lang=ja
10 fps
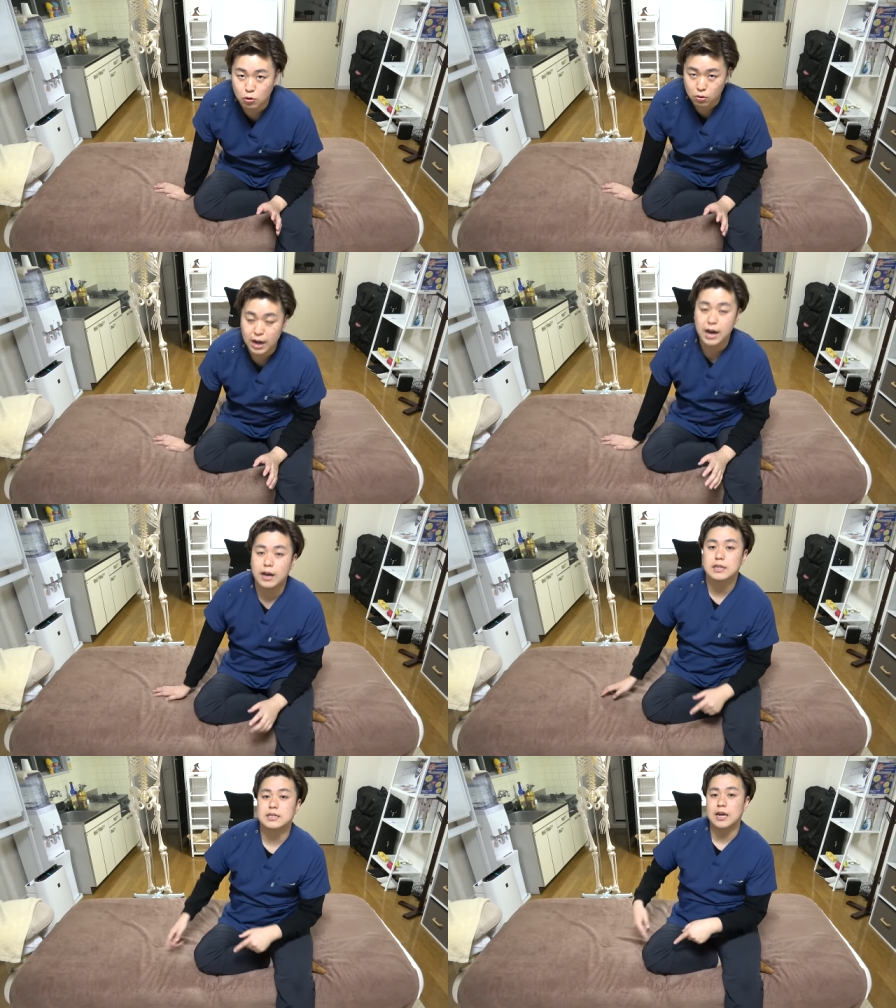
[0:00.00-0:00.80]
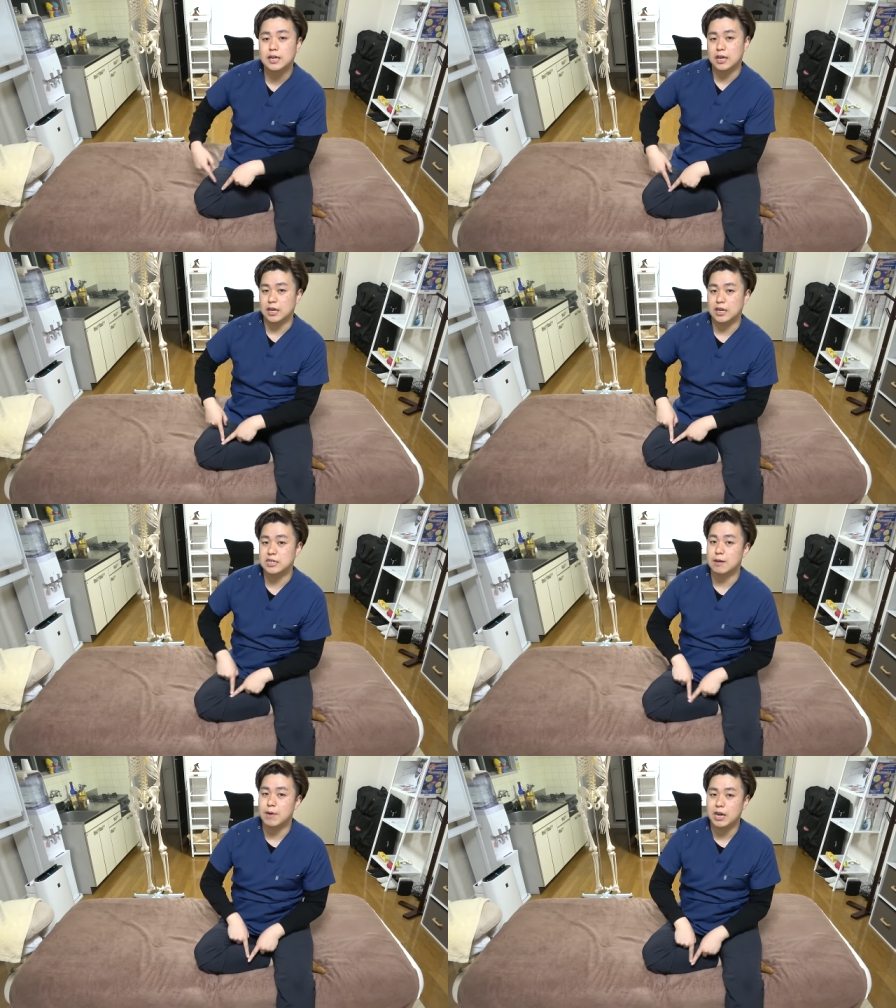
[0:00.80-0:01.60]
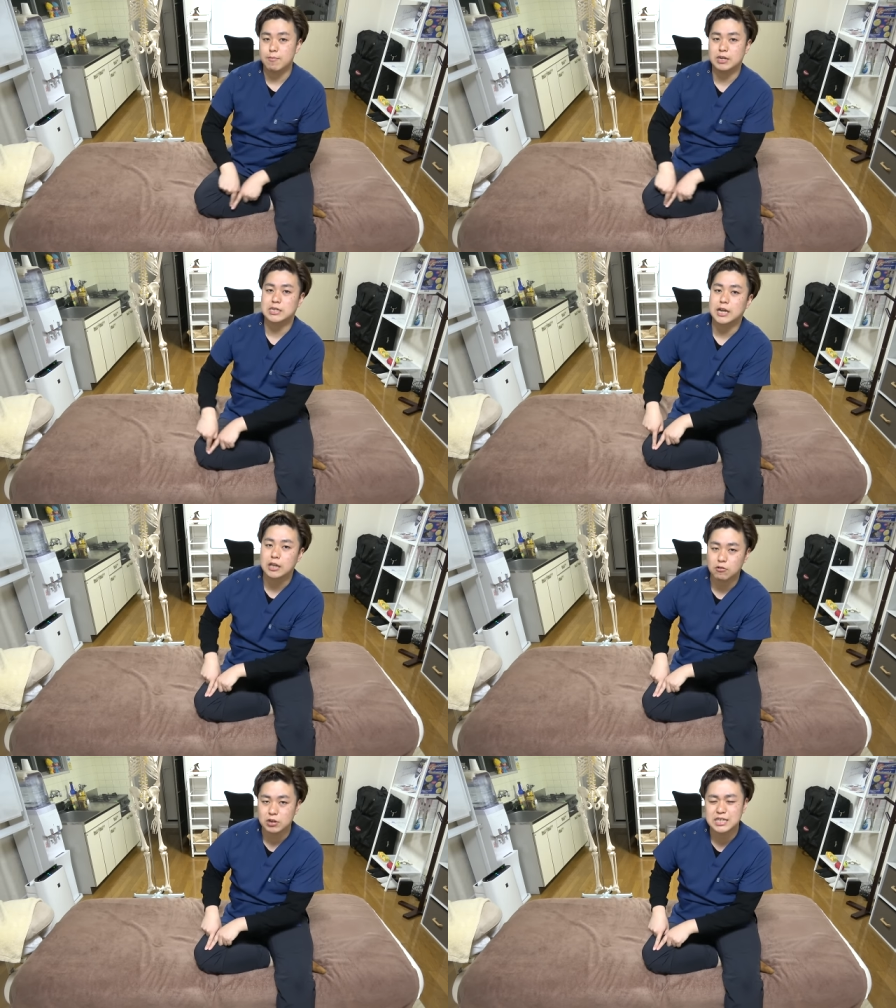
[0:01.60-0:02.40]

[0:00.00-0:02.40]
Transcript: とかさっき膝曲げましたけど